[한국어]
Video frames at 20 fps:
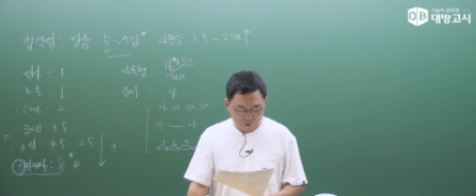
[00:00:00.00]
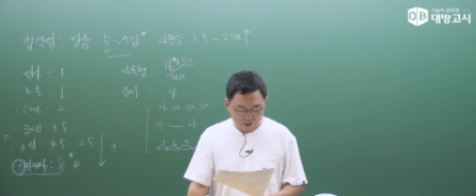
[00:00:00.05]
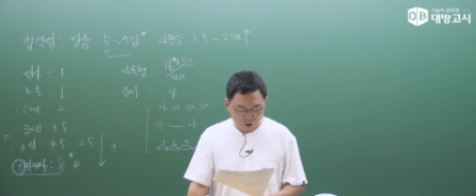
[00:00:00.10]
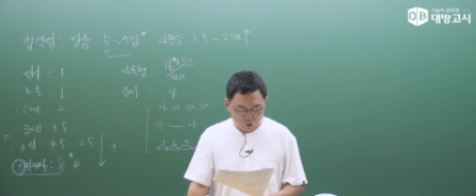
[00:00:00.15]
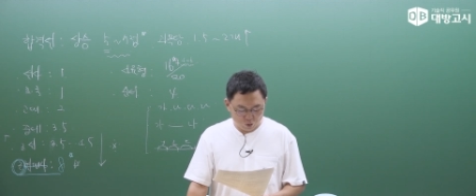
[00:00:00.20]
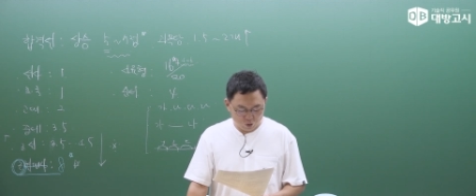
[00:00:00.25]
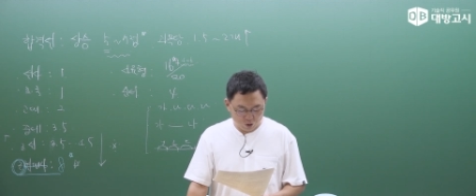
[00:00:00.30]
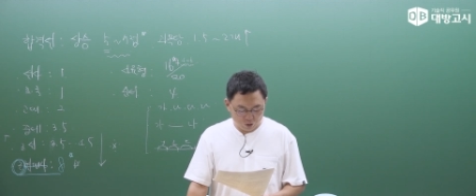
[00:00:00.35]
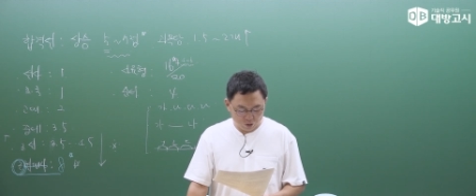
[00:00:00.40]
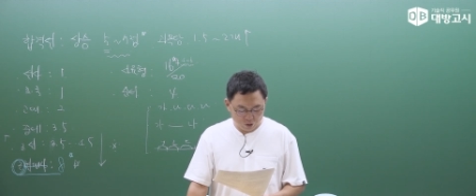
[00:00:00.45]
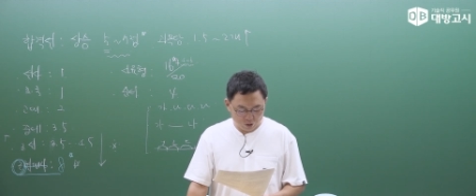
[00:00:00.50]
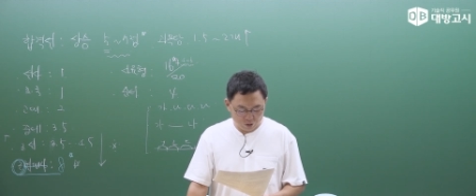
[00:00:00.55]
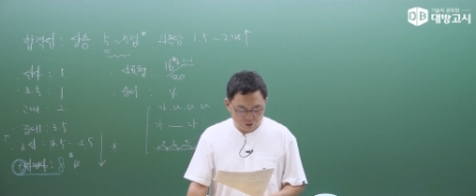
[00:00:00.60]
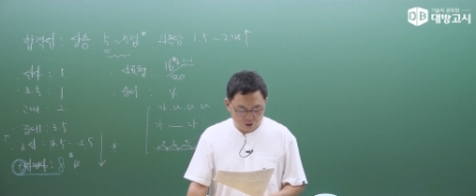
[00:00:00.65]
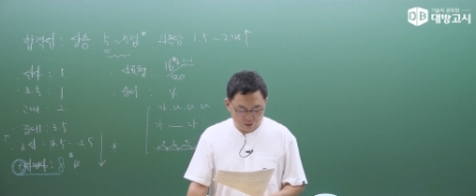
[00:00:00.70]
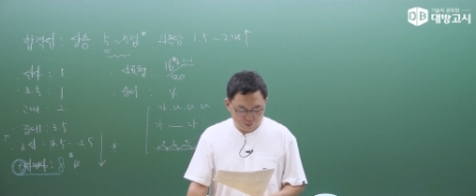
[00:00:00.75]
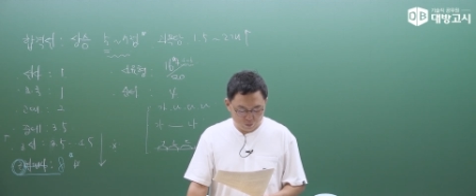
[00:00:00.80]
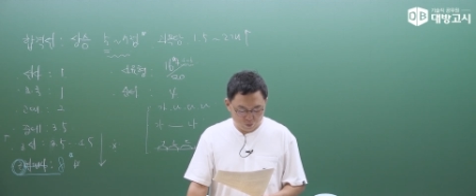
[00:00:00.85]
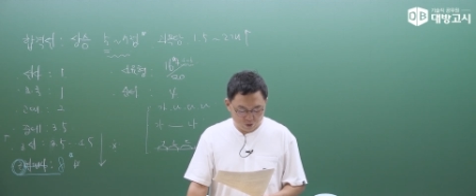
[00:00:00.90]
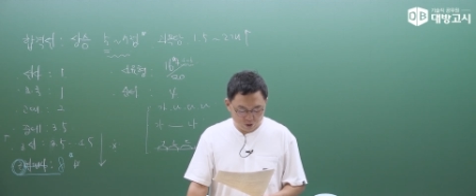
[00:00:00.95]
마련되었던
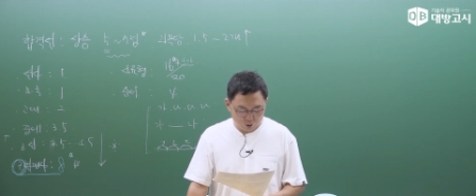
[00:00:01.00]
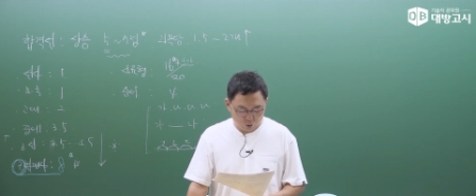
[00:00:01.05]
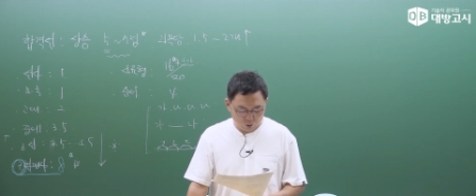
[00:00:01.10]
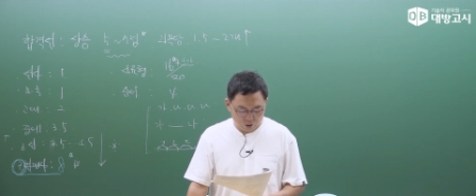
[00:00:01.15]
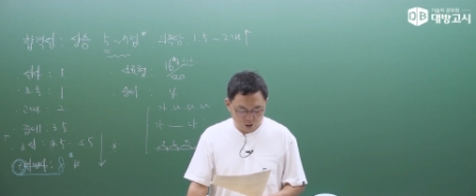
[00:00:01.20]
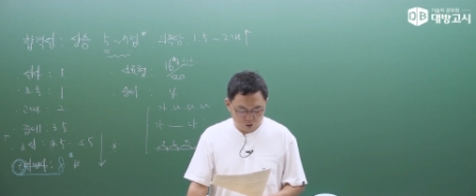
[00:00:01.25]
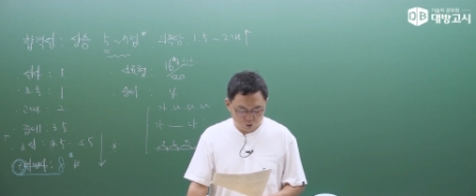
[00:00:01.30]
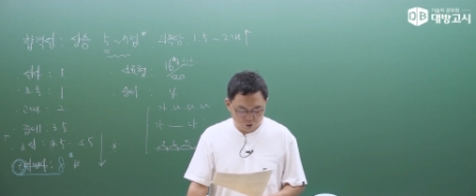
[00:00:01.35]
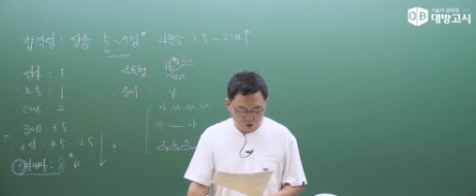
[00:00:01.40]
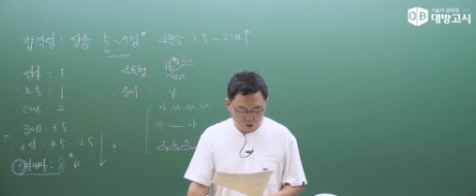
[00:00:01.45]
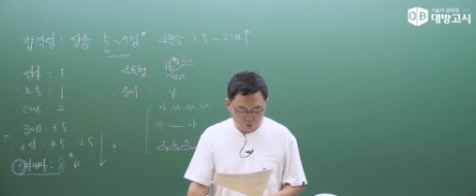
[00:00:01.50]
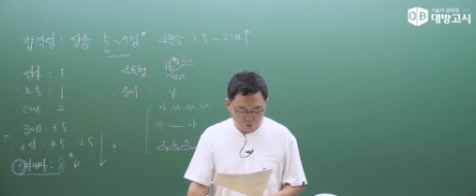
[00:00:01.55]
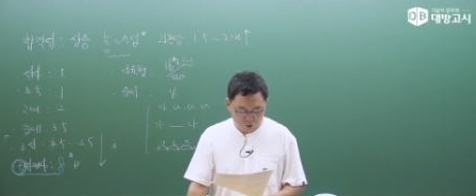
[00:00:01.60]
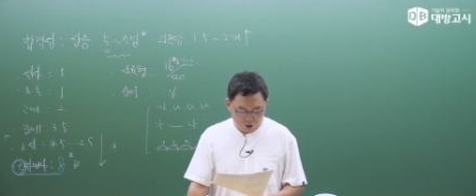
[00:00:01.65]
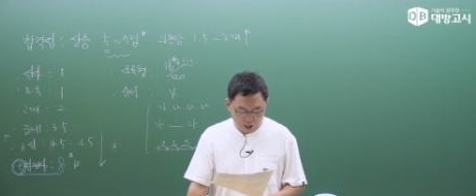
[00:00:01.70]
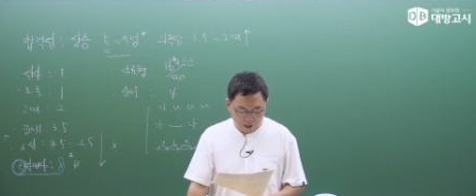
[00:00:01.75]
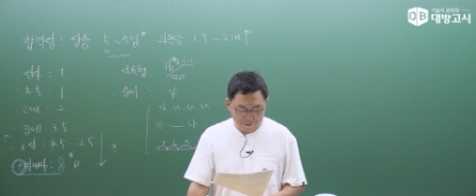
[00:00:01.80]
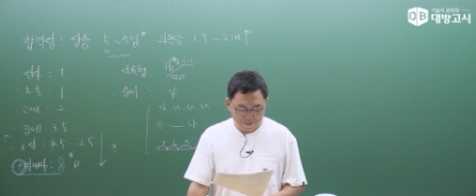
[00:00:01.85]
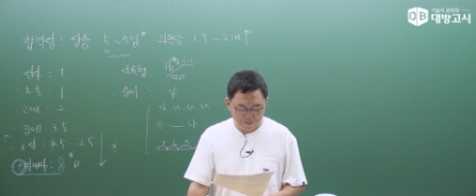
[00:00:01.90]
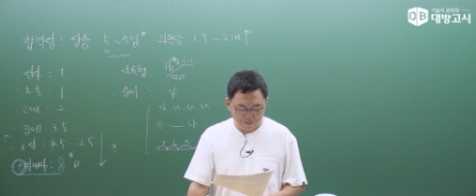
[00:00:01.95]
신분제도라 할 수 있습니다.